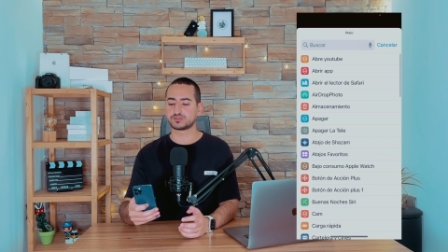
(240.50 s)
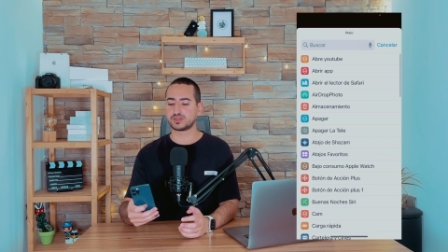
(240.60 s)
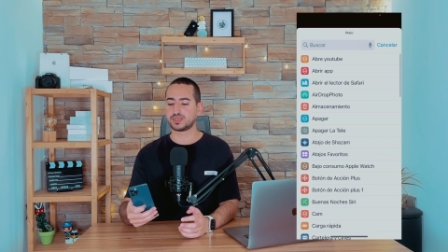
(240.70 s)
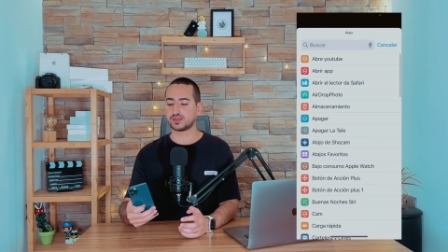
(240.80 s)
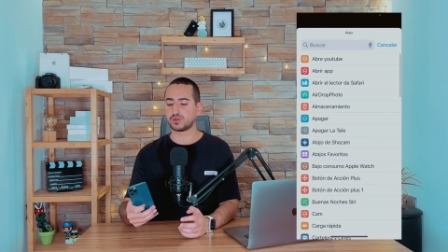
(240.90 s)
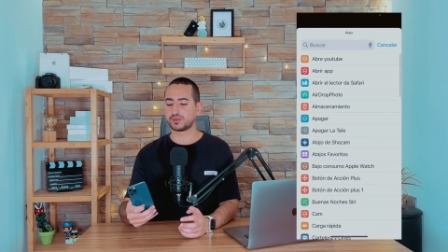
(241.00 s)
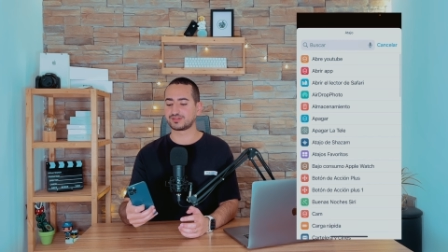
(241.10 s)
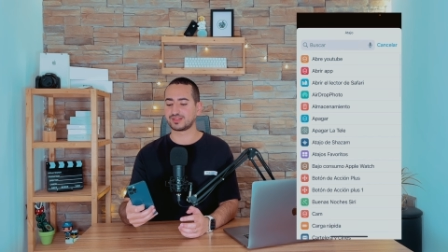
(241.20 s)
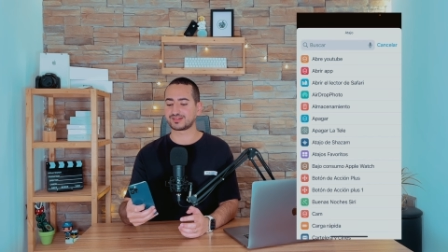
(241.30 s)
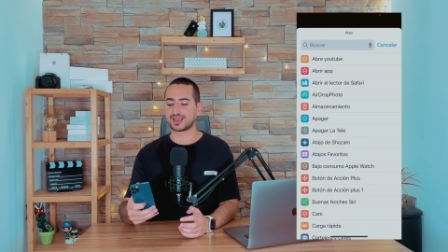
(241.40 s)
si lo
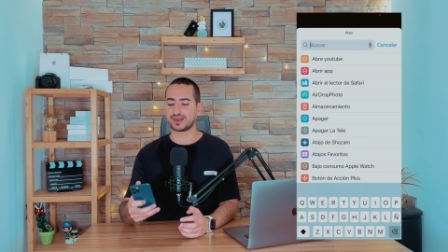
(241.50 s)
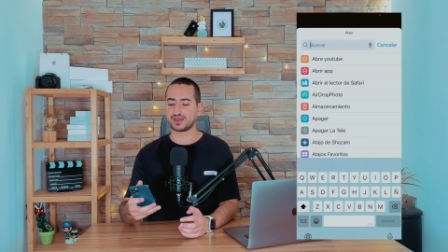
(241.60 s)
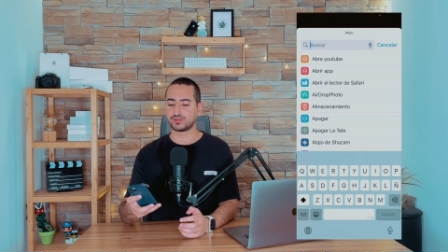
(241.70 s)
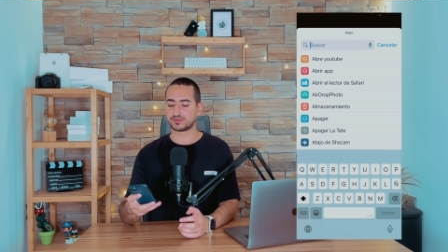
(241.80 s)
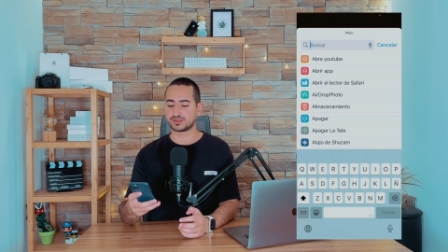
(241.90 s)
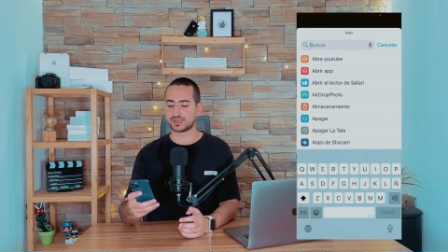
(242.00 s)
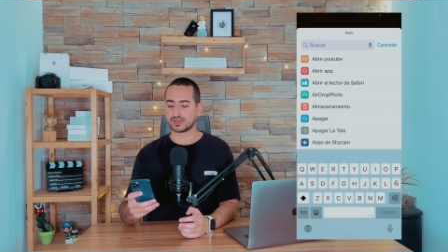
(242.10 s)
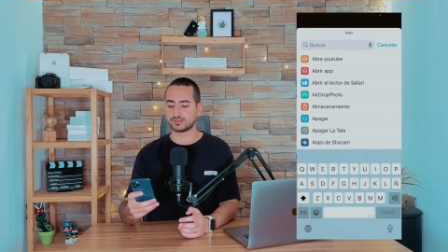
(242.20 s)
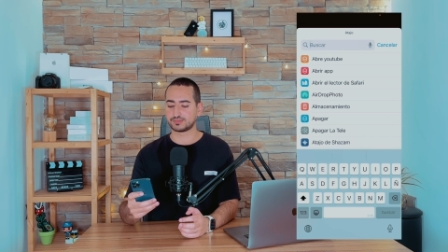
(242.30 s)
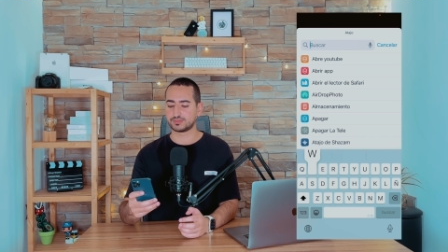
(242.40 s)
habéis descargado así que